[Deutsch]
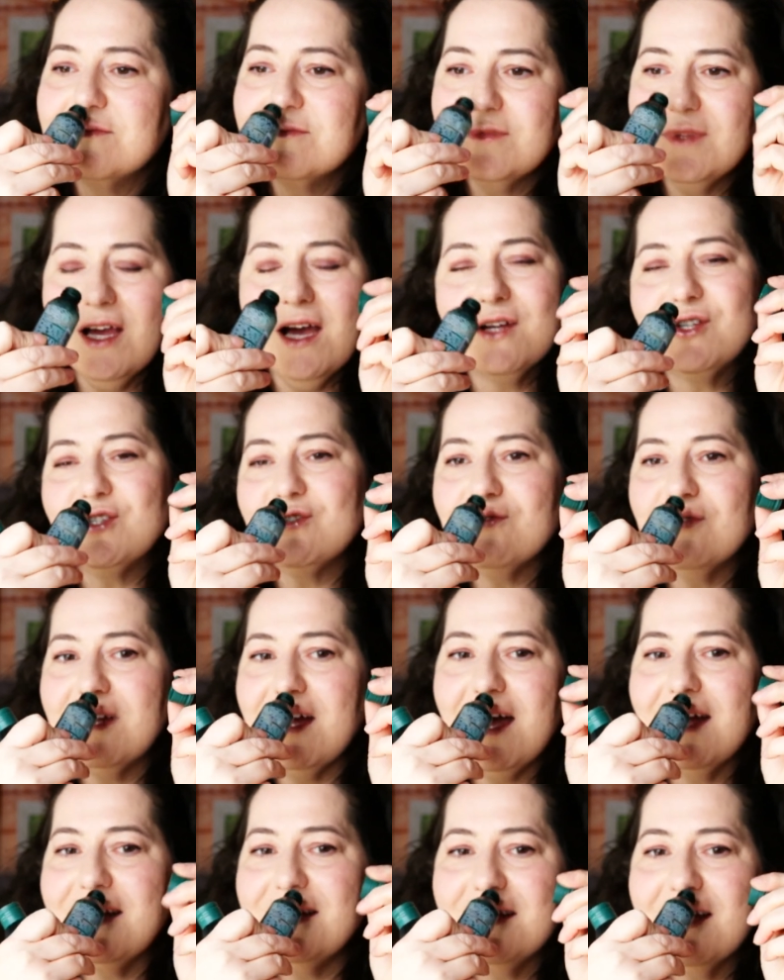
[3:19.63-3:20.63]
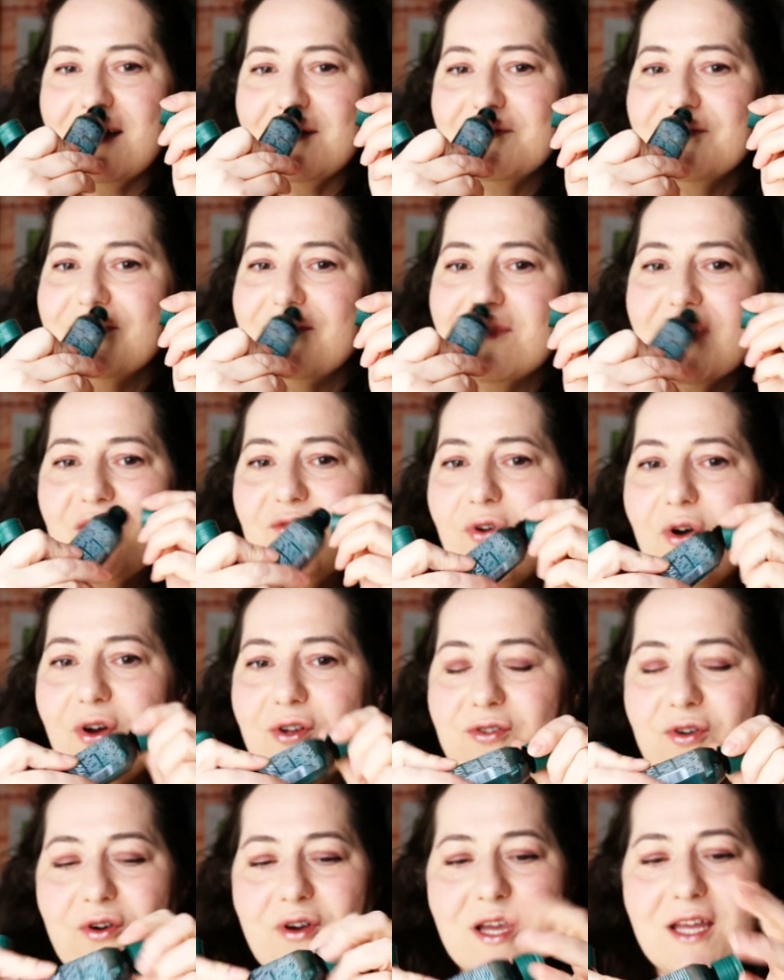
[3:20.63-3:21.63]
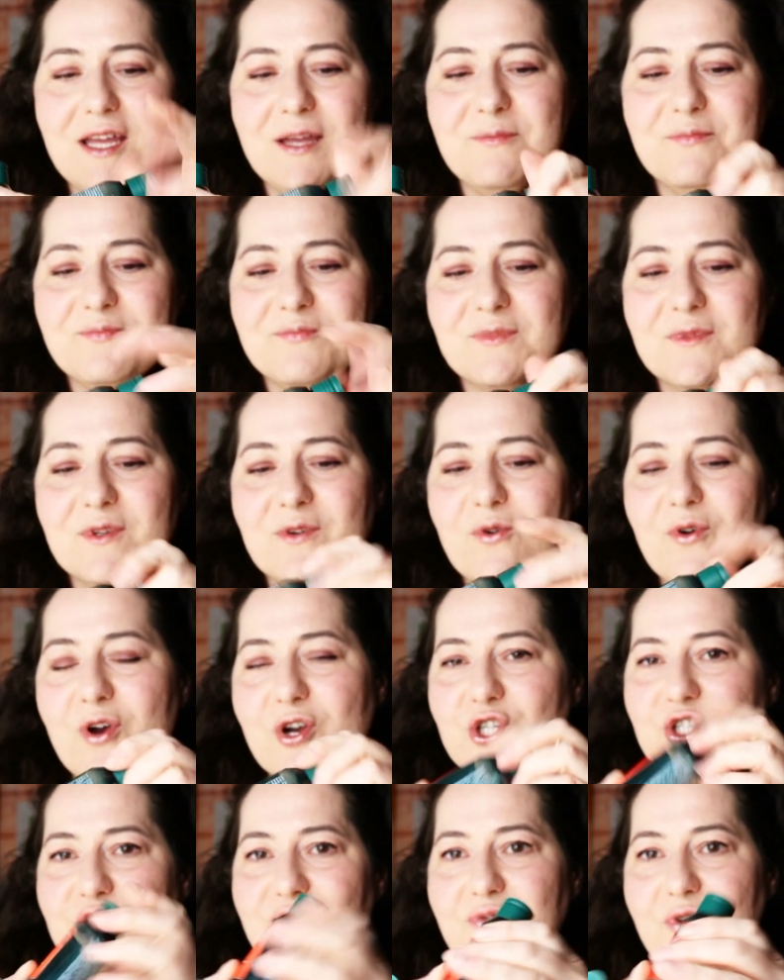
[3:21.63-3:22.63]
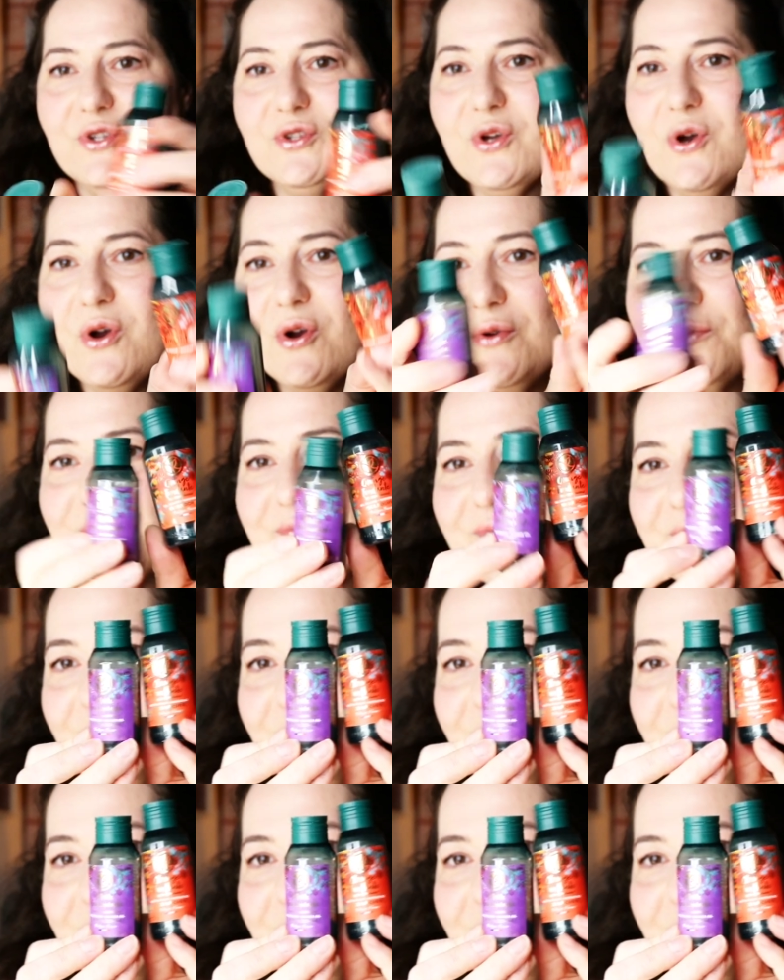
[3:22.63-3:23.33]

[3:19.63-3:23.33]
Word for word: Ja, schokoladiger. Fondant eben. Orange Fondant.